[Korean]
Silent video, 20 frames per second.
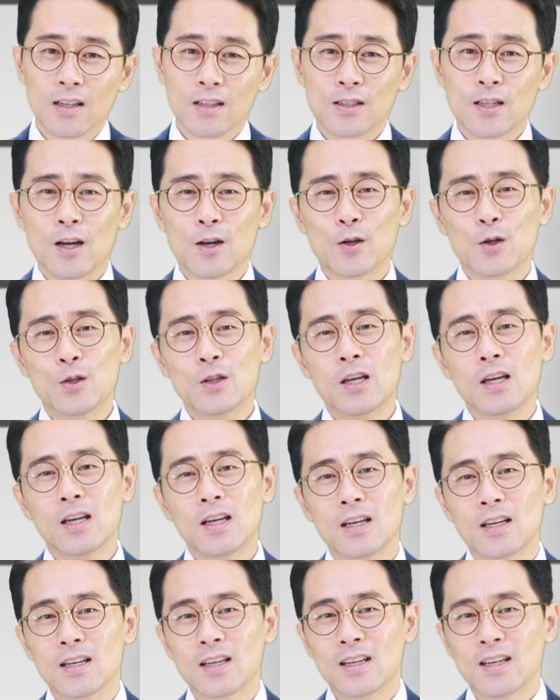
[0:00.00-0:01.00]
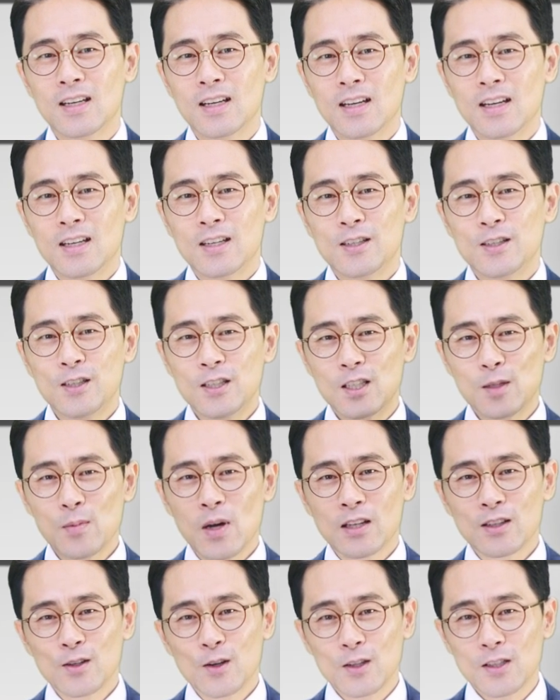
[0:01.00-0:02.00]
자, 그런데
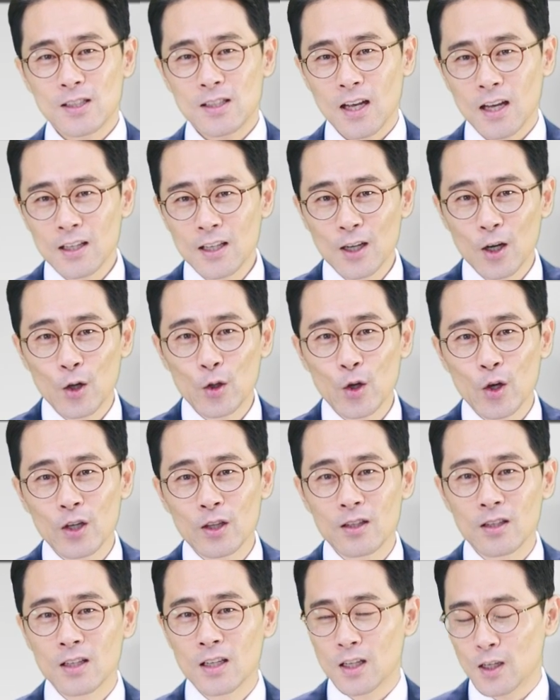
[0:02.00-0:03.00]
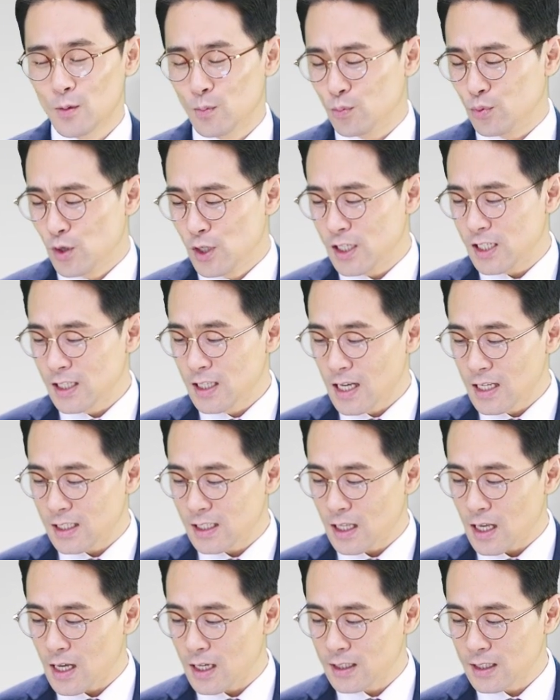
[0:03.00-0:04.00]
의심하는 것이 생리가 되어 있는 이 불신의
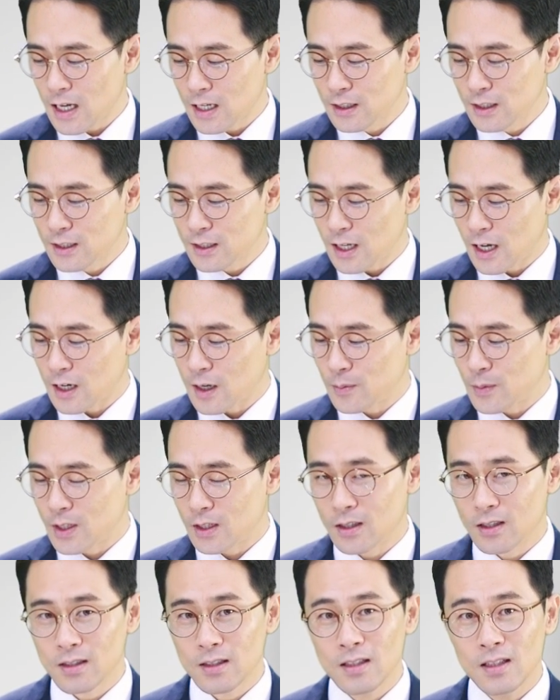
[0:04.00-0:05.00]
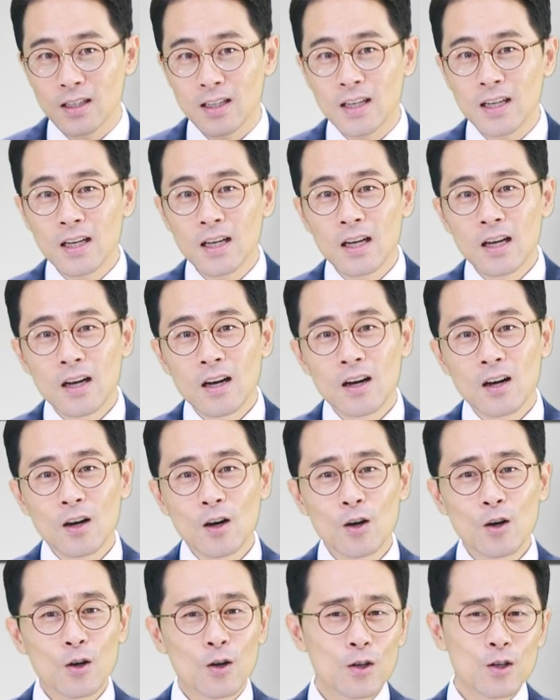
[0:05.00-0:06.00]
시대에 사는 사람들은
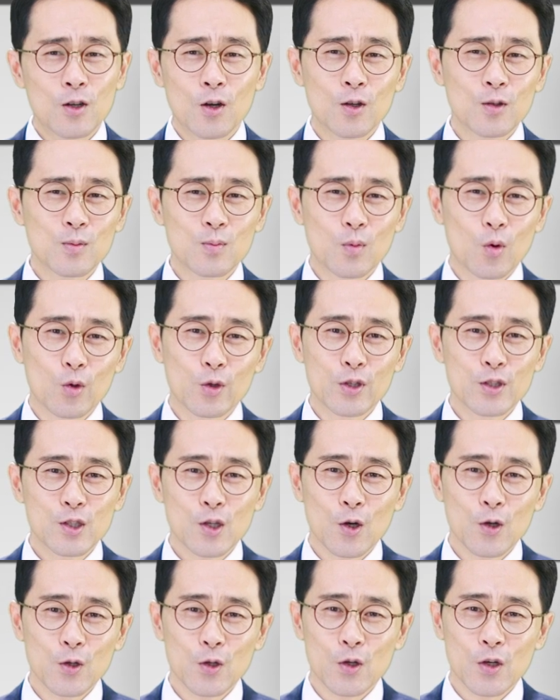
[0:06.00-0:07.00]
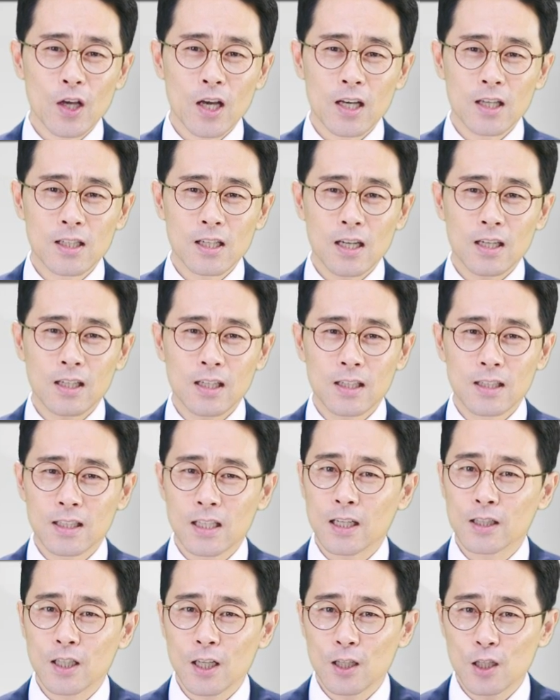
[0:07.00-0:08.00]
어, 이런 모든 성경의 이제 그
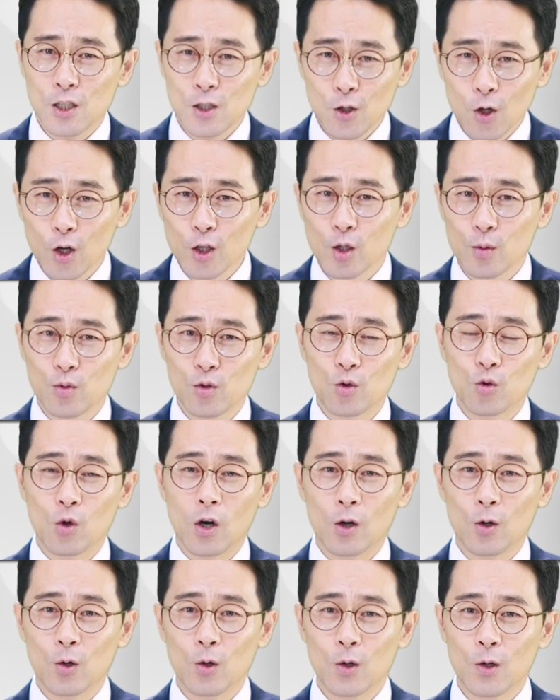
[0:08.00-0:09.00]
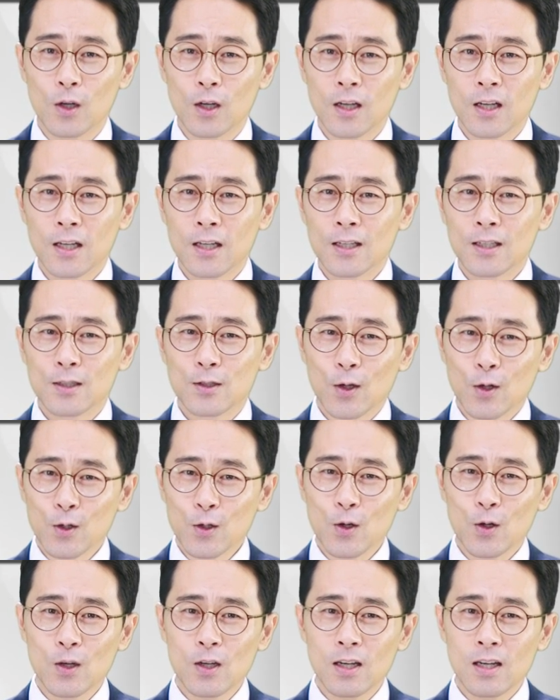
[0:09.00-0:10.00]
자체 증거에도 불구하고
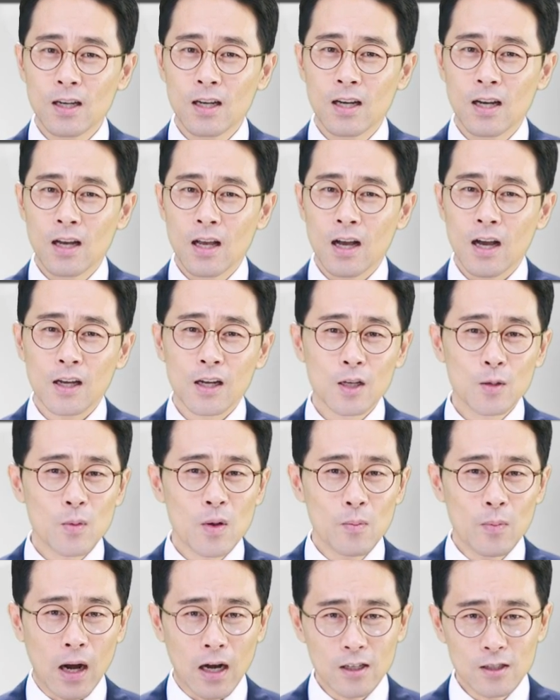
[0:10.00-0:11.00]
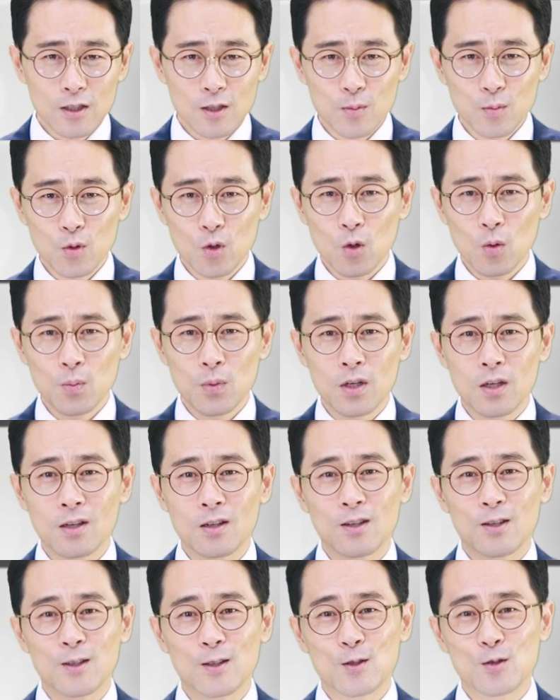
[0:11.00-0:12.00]
성경을 하나님의 말씀으로
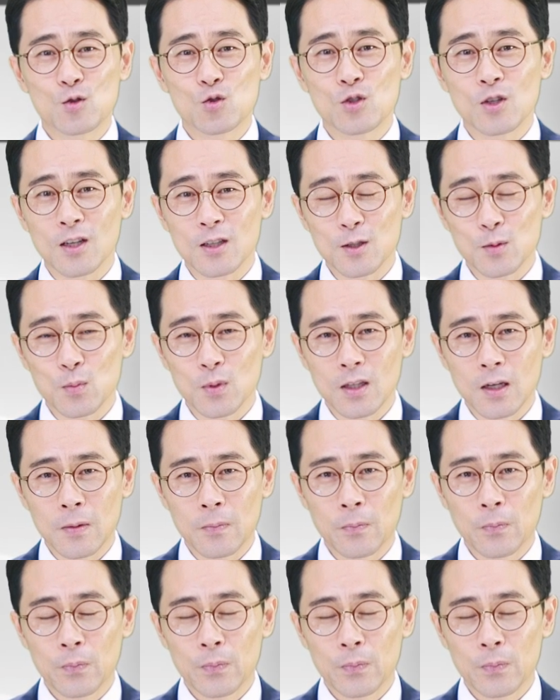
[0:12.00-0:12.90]
믿기를 주저했습니다.